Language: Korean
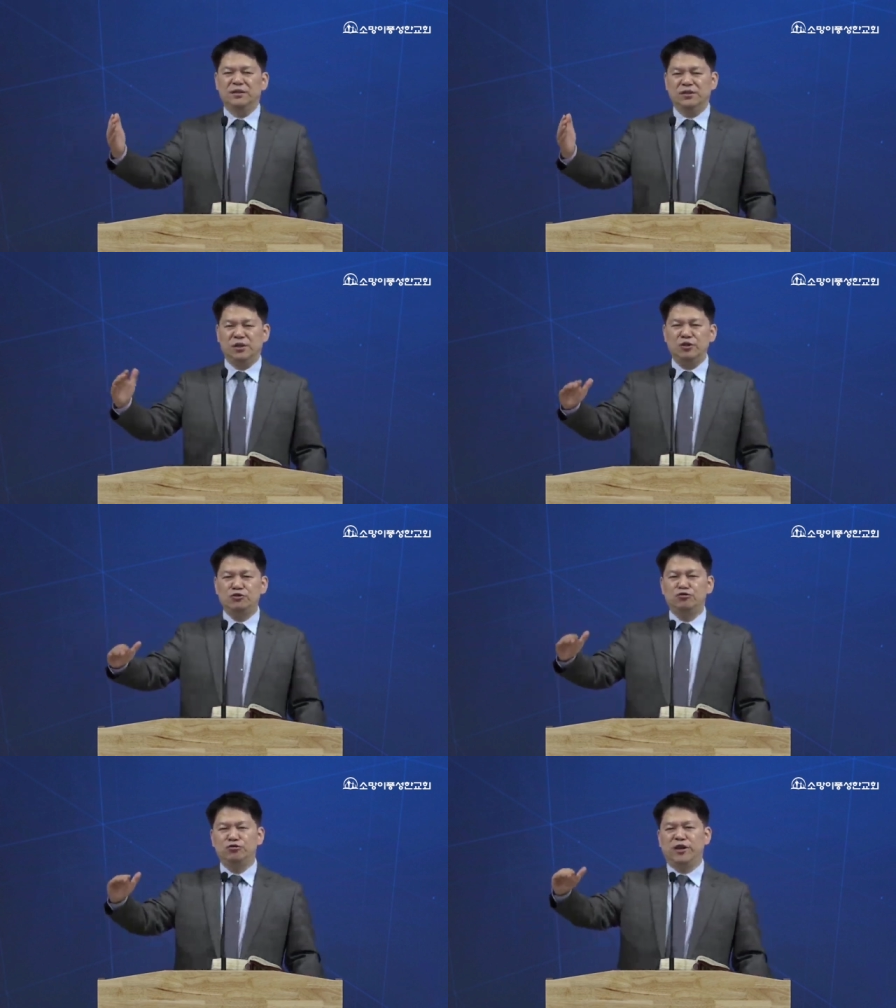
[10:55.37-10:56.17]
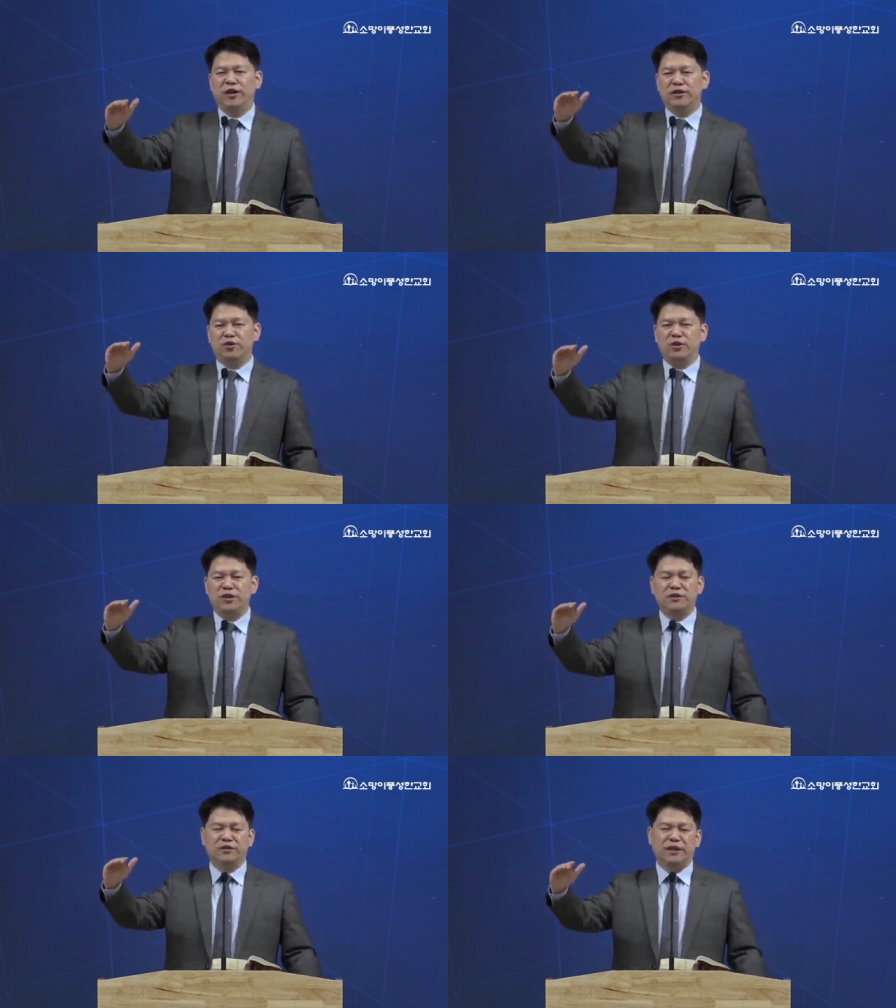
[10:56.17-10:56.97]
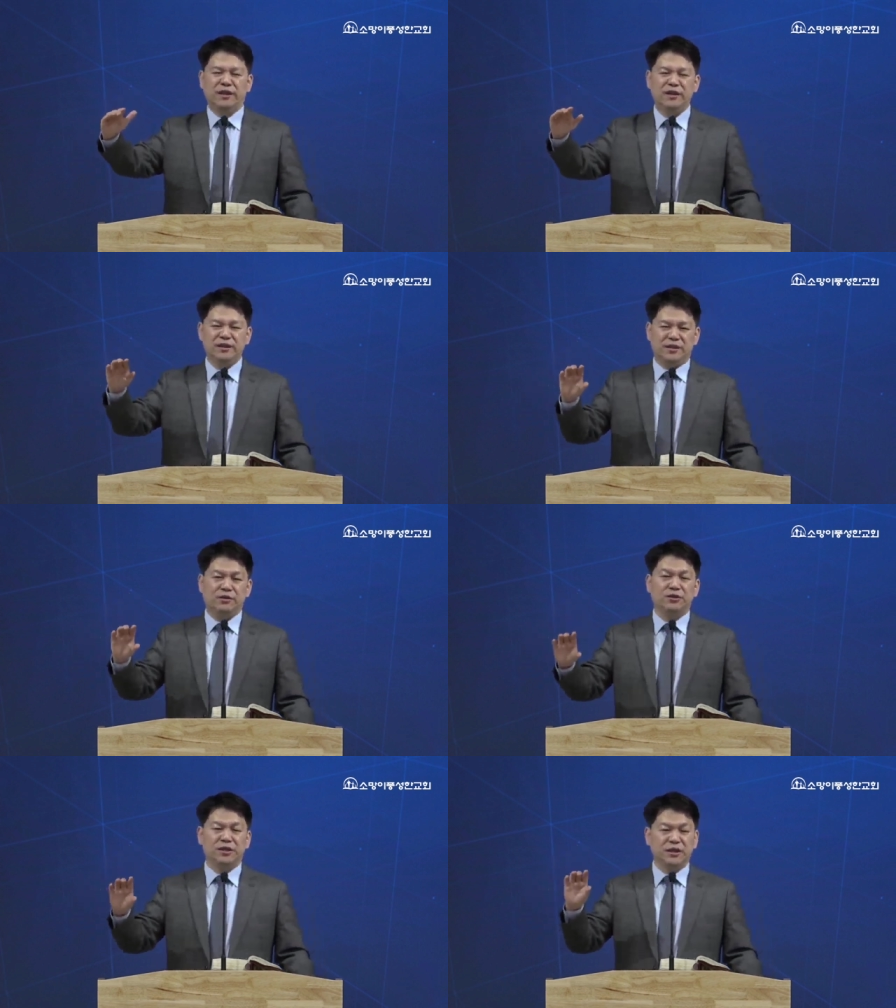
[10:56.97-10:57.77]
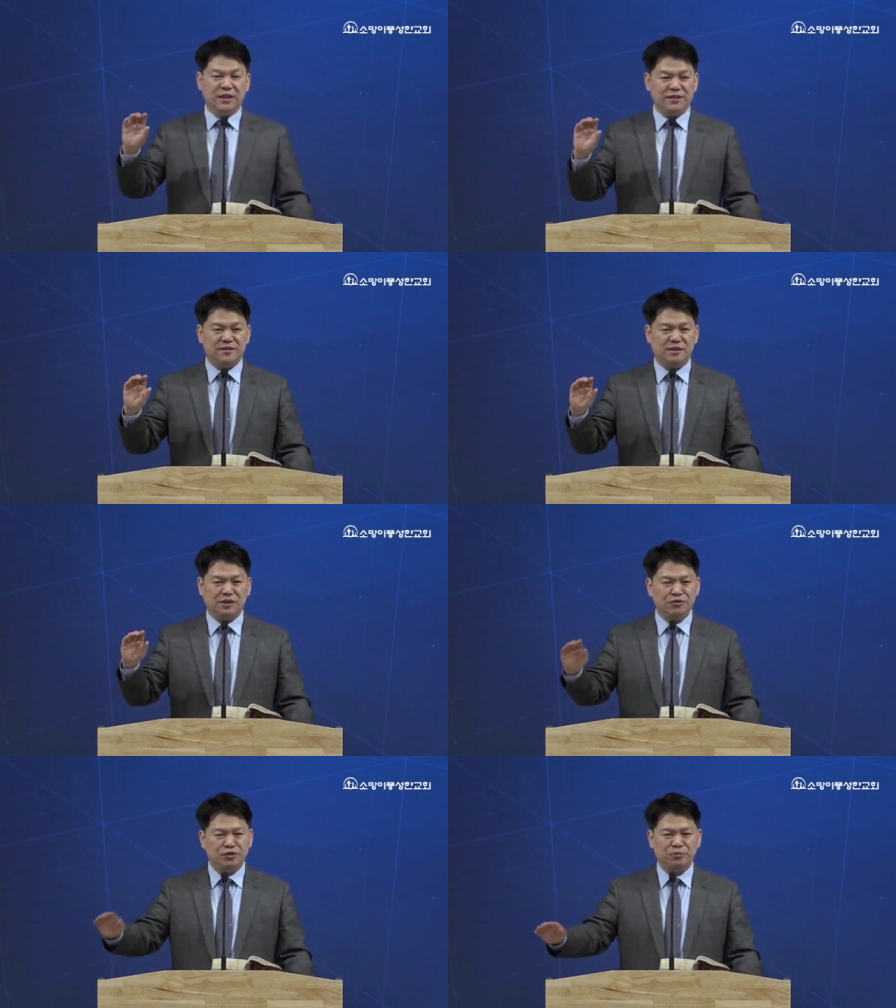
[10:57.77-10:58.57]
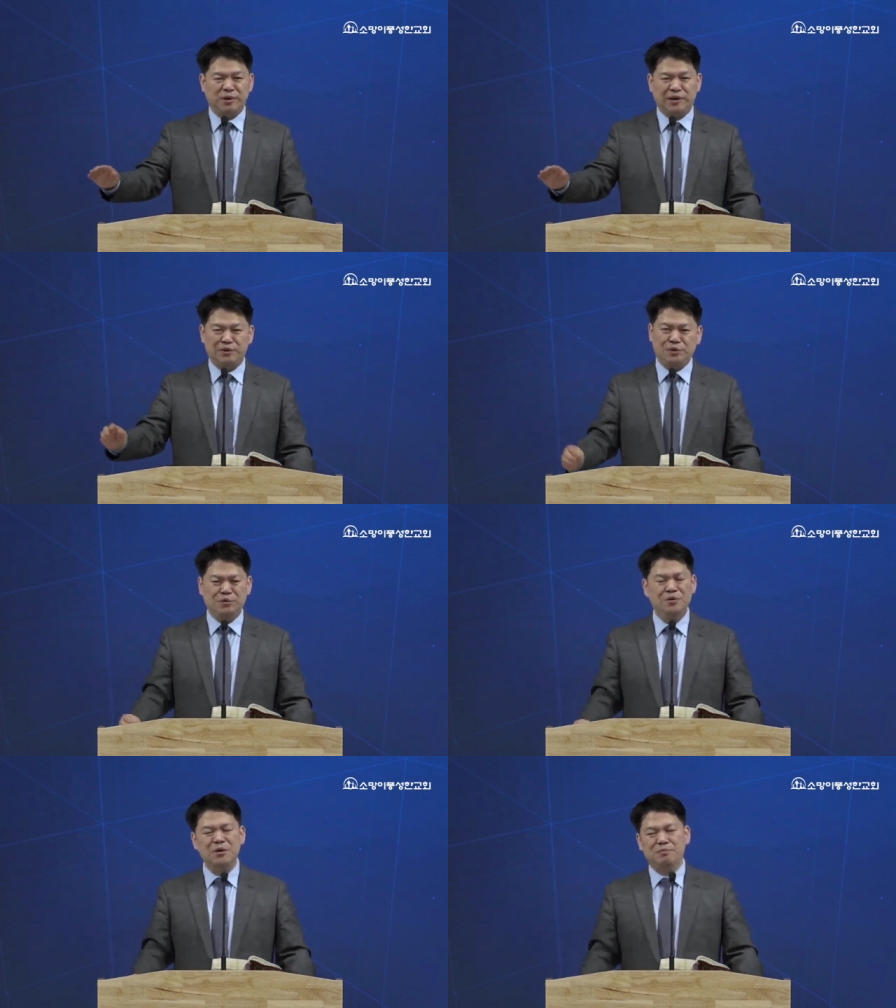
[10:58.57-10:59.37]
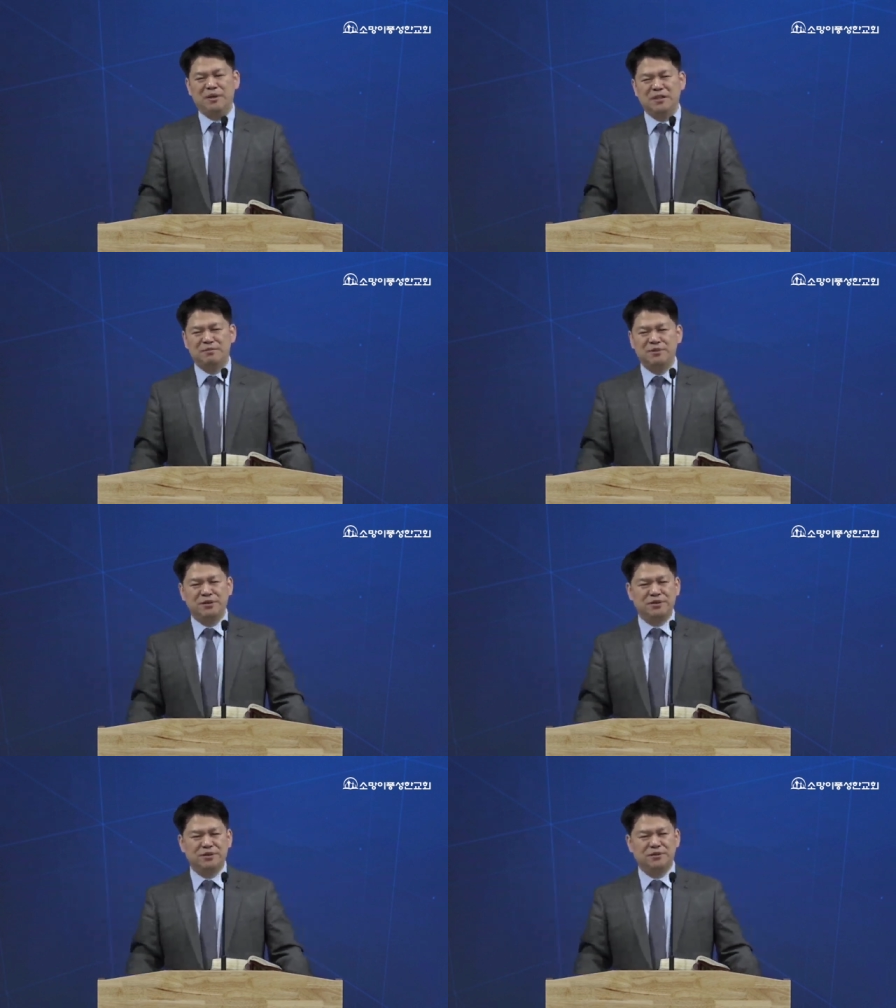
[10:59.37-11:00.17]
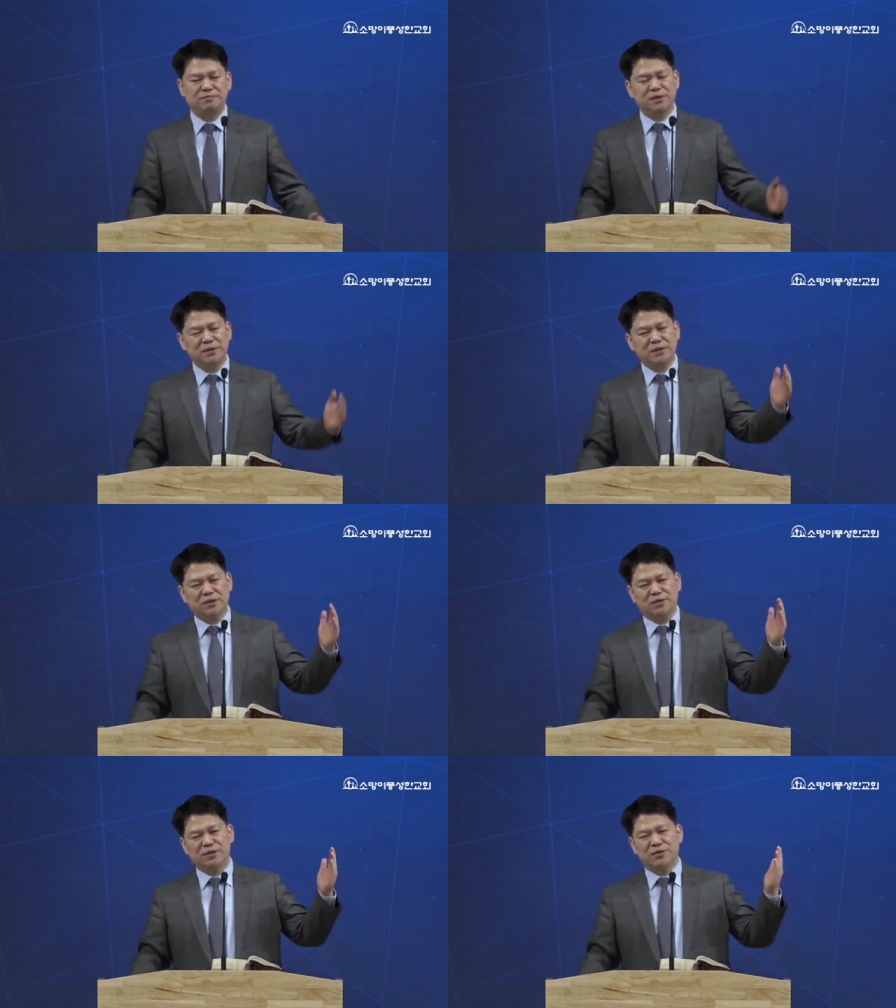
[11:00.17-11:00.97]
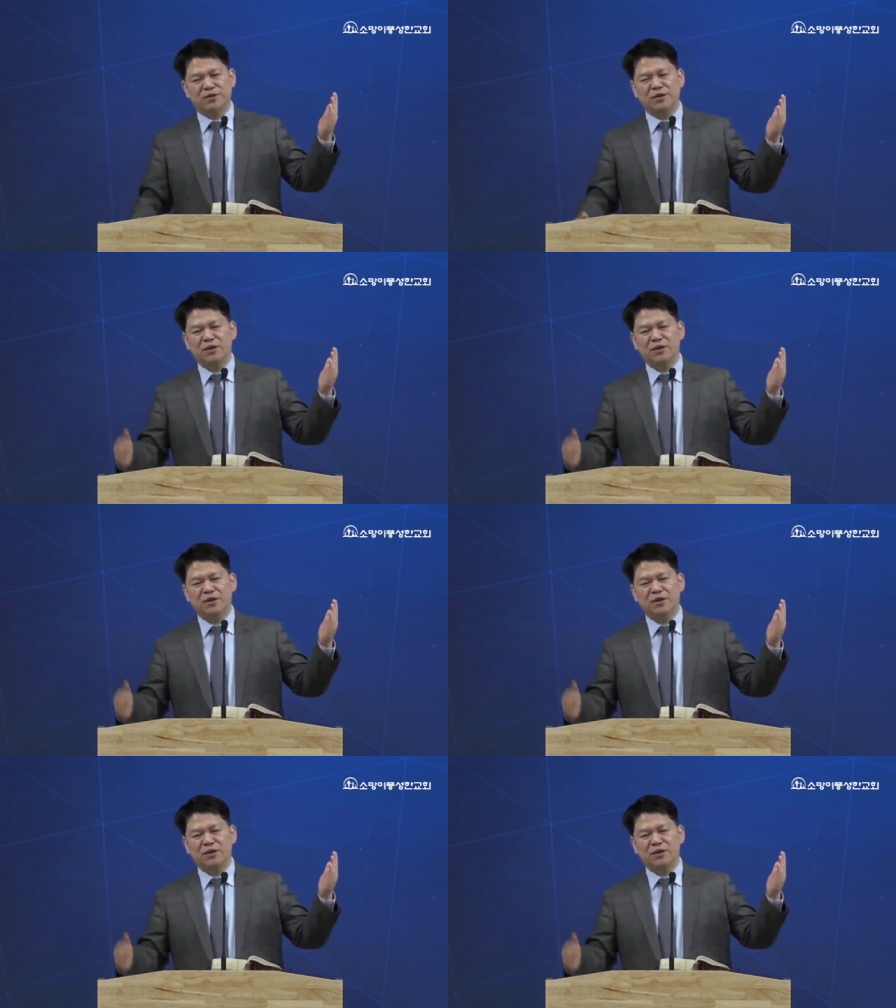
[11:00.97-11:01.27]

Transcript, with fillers: 12개의 아, 떡이 있는데 이것이 이스라엘 12지파라고 말씀 드렸죠. 그럼 이것을